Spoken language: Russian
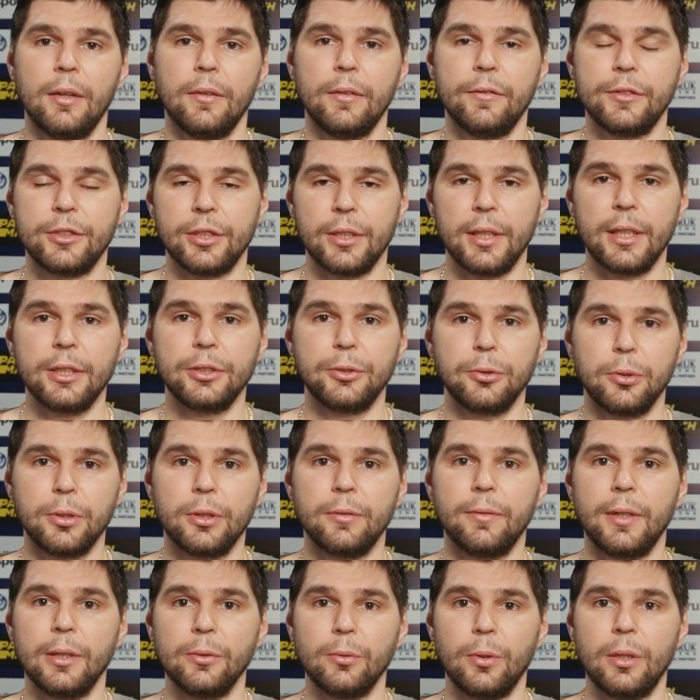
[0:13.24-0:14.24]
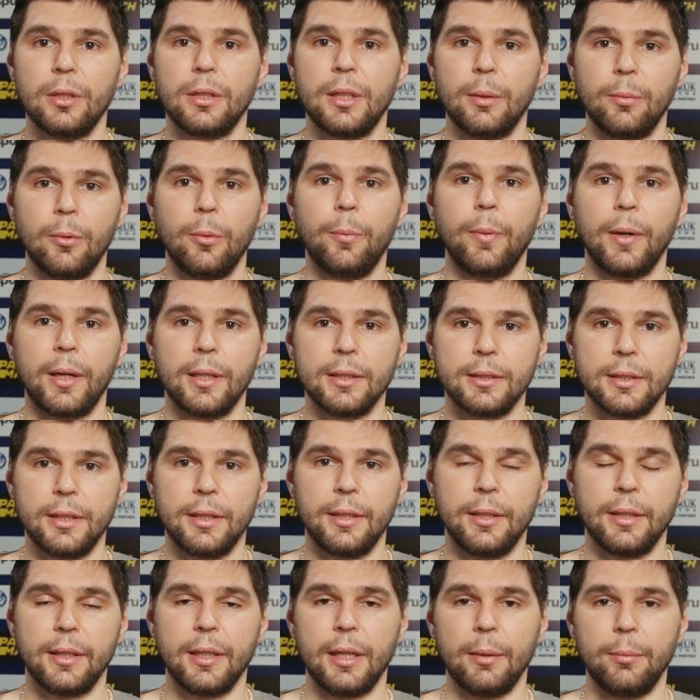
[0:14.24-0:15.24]
вчера счет 2-0 тому
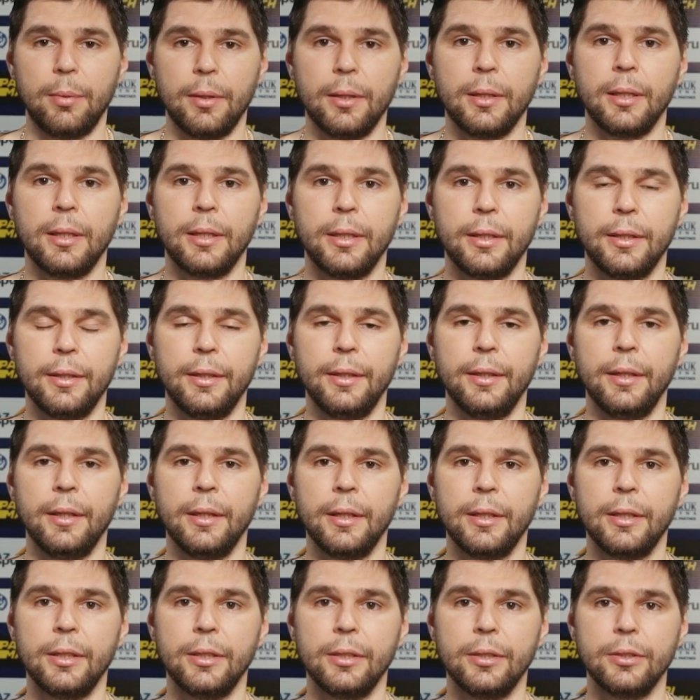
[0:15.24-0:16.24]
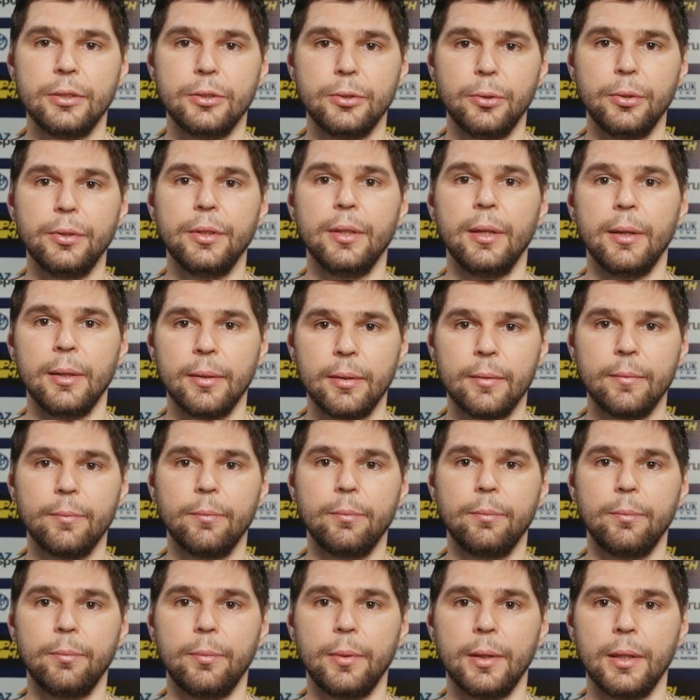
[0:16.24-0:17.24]
показания, как бы, и сегодня
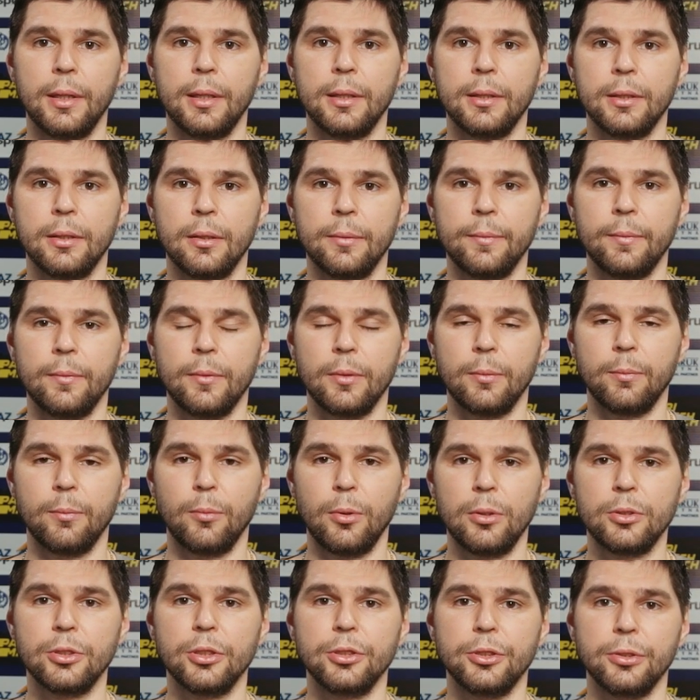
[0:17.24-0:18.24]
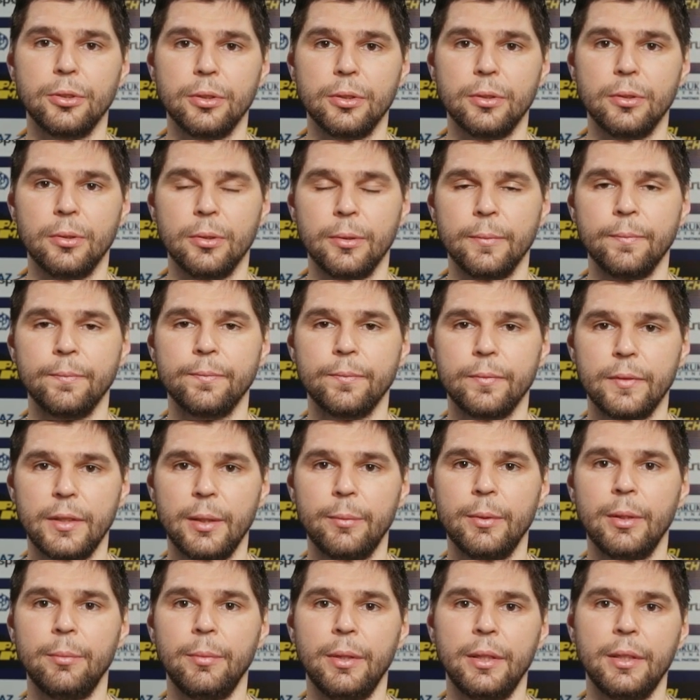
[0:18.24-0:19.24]
по больше счет, но,
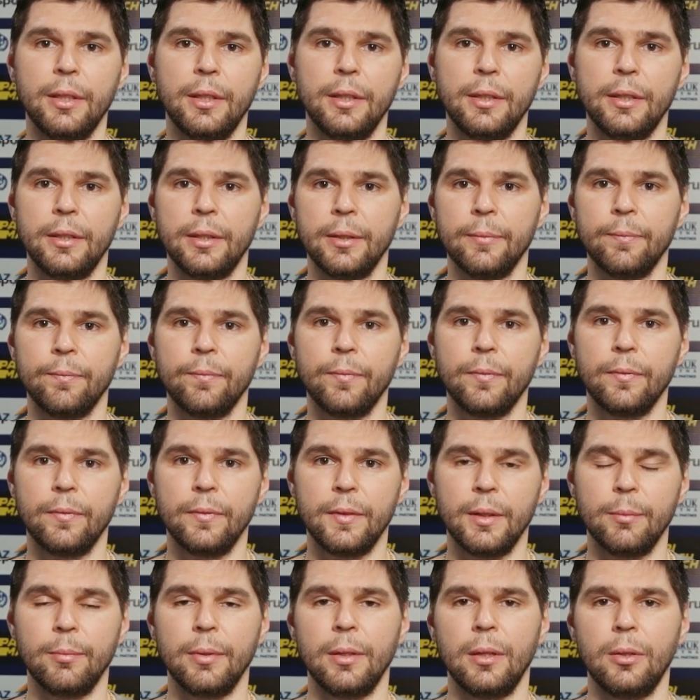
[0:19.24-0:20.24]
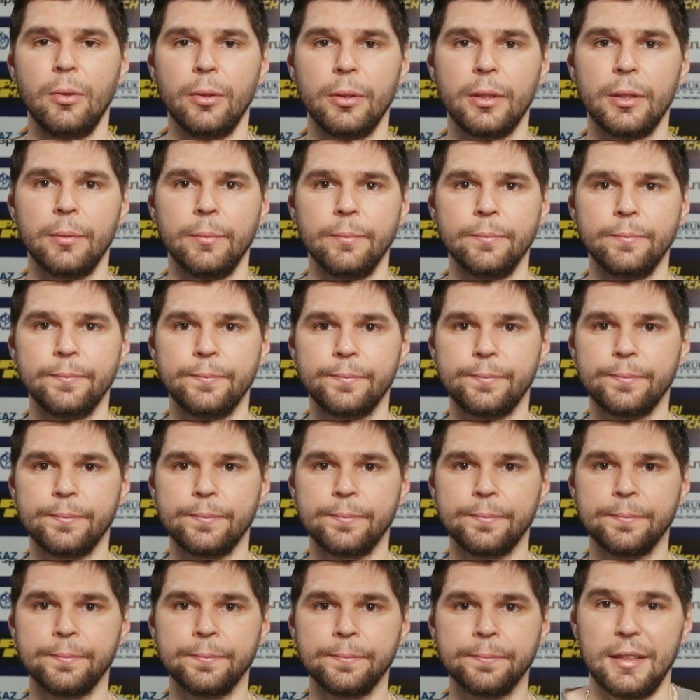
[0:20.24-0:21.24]
тем не менее, игры не были легкими.
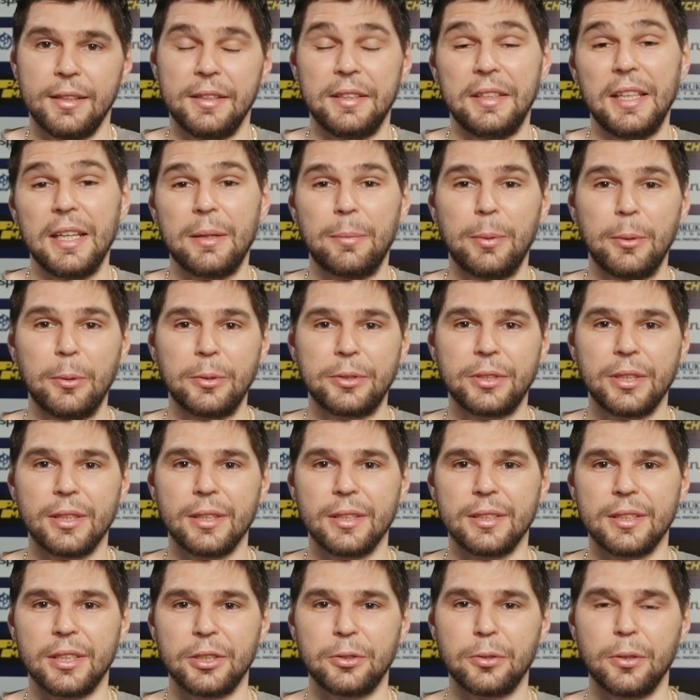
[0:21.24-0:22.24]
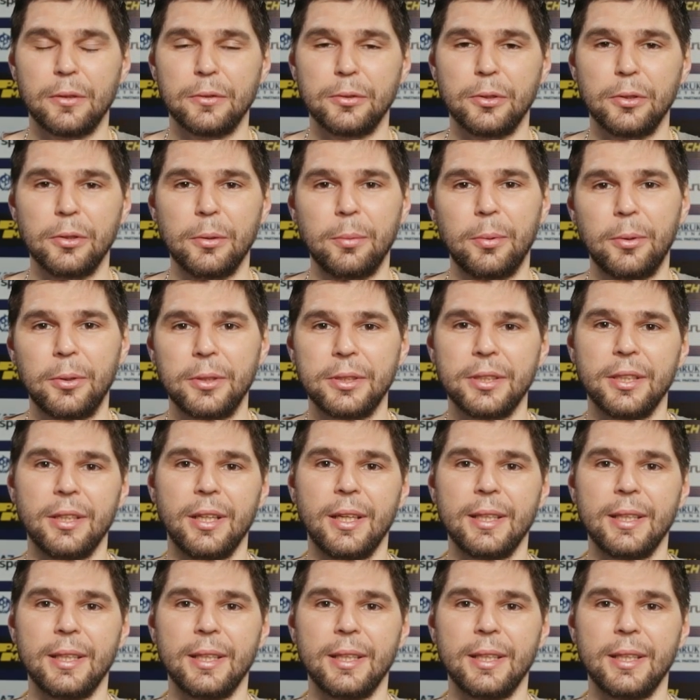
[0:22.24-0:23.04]
Так получилось, зашел в зону, бросил.